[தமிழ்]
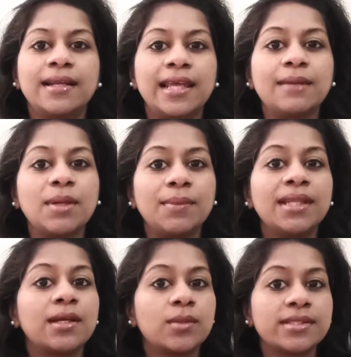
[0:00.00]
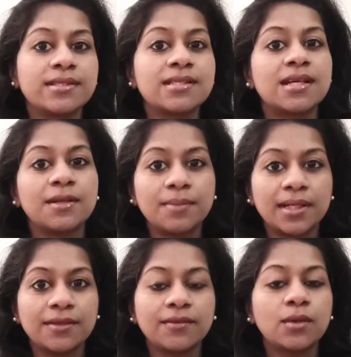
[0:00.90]
லைக் மேபி இந்த கொஸ்டின்ஸ்
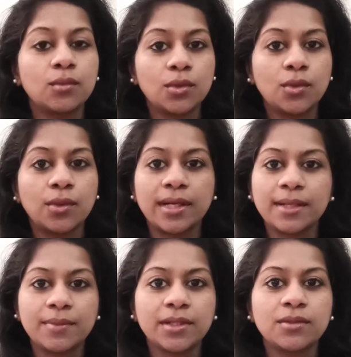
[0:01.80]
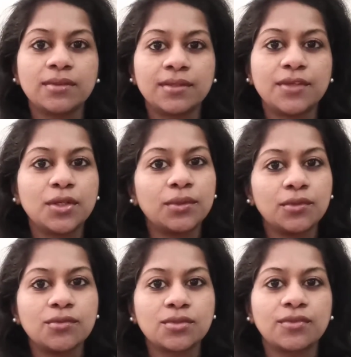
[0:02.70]
அனுப்பாதவங்க உங்களுக்கும் கண்டிப்பாக இது இந்த வீடியோ
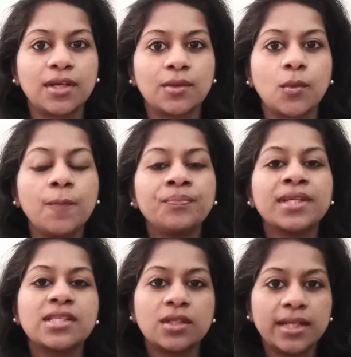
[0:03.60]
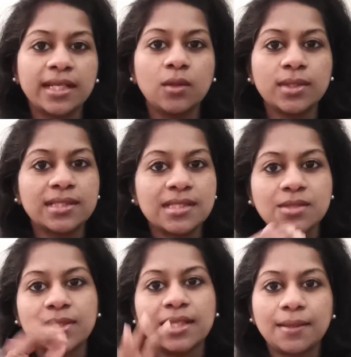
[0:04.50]
வந்து யூஸ்ஃபுல்லாக இருக்கும் ஸோ டென்
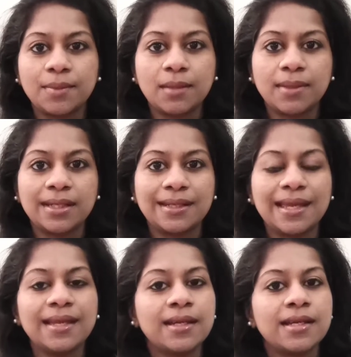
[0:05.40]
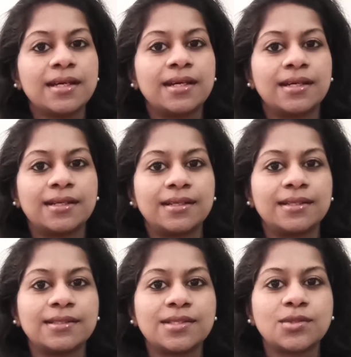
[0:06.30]
கொஸ்டின்ஸ் வந்து நான் பிக் பண்ணியிருக்கேன்
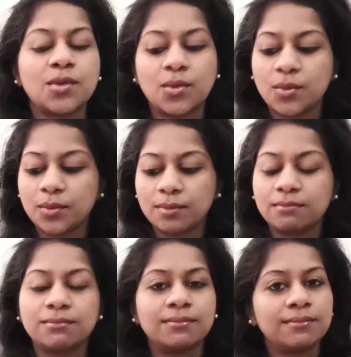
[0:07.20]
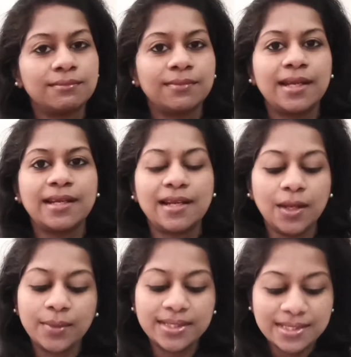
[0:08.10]
ஸோ uh,
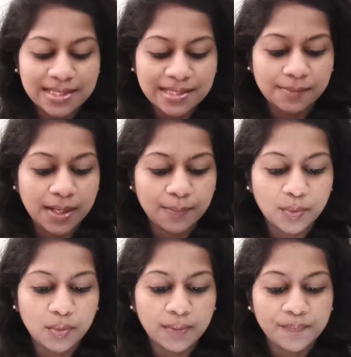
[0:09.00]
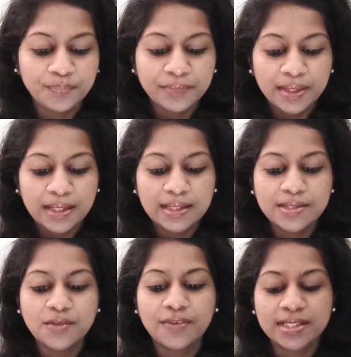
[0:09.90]
என்னெல்லாம் கொஸ்டின்ஸ்னு பார்ப்போம்
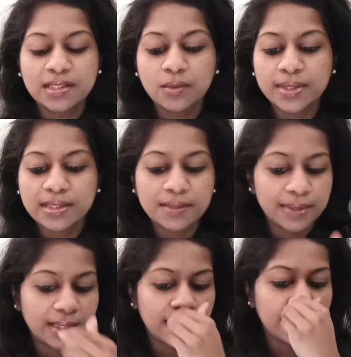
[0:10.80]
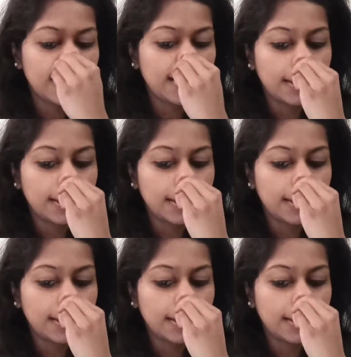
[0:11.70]
ஸோ uh, ஃபஸ்ட்டு கொஸ்டின் பார்த்திங்கன்னா